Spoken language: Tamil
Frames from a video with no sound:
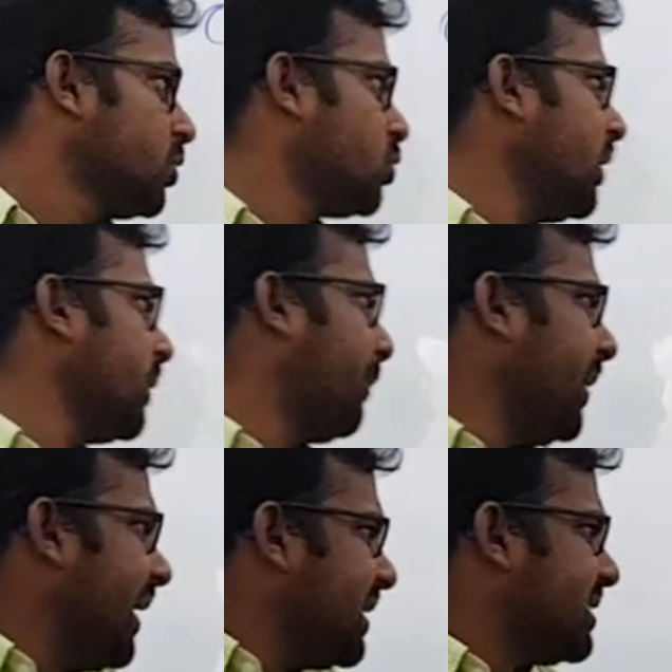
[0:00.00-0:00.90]
ஸோ இந்த
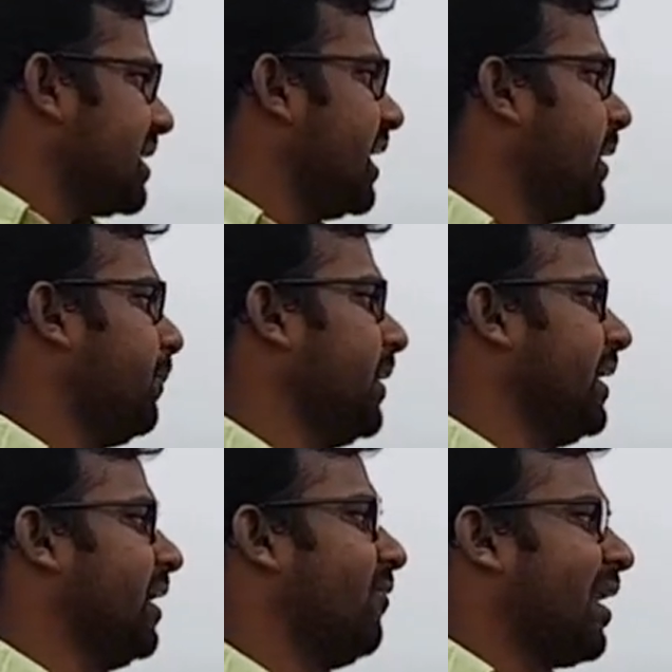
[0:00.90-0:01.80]
ப்ரீ ஹிஸ்டாரிக்
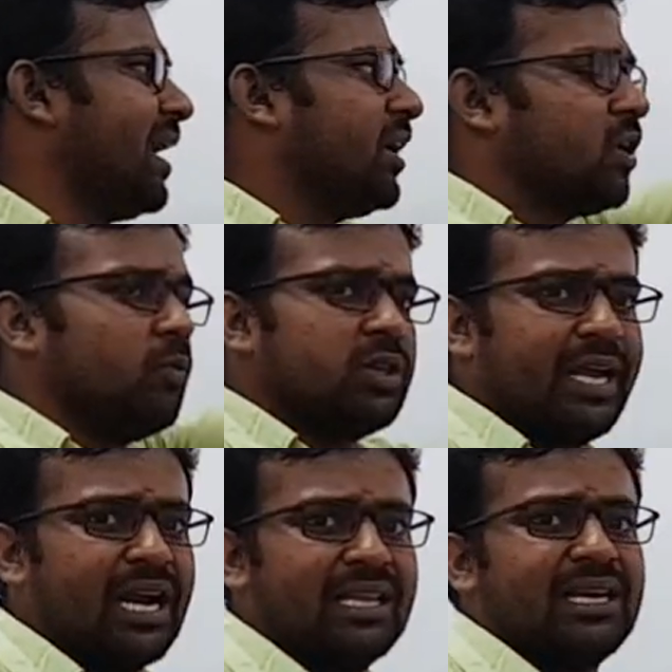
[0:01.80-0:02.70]
பீரியட் வரலாற்றுக்கு
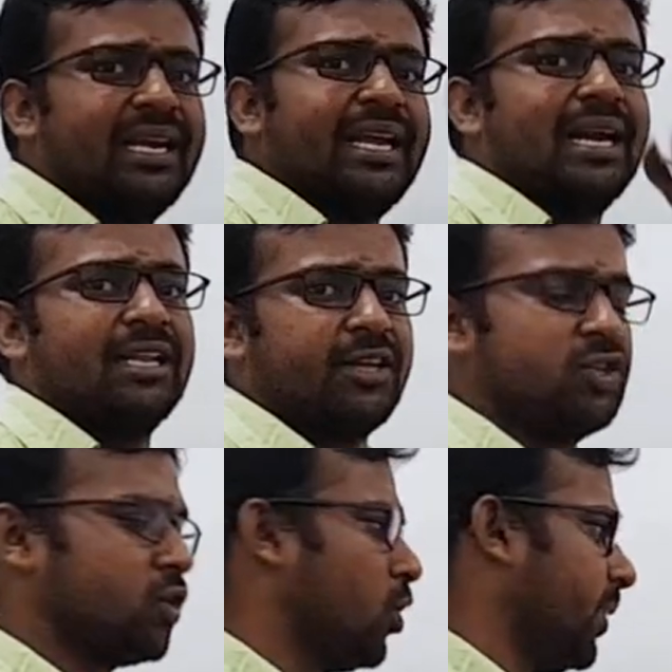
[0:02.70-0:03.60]
முந்தைய காலத்தில் நீங்கள் என்னென்ன
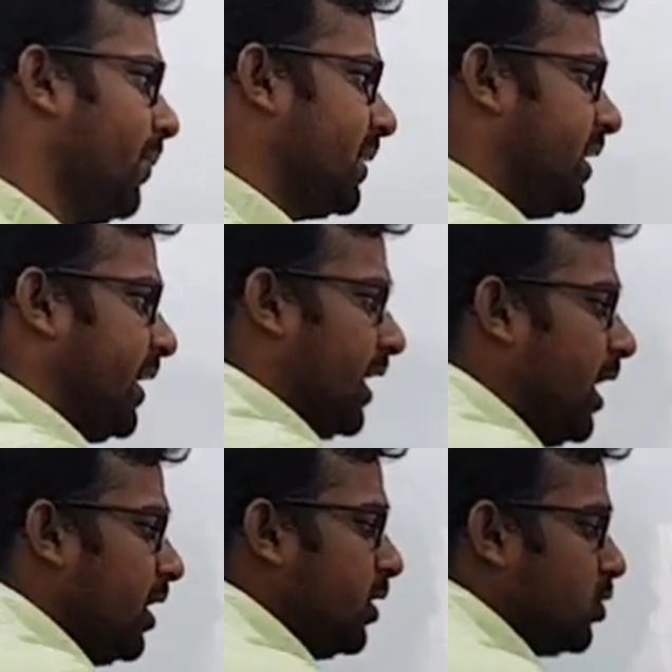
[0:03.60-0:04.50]
தெரிஞ்சுக்கணும் அப்படின்னு பார்த்துட்டிங்கன்னா
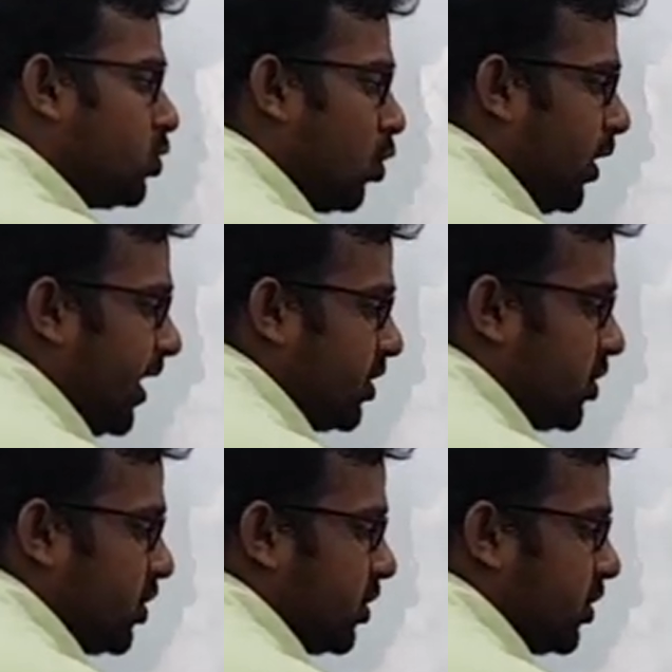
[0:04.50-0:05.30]
ஸ்டோனேஜ்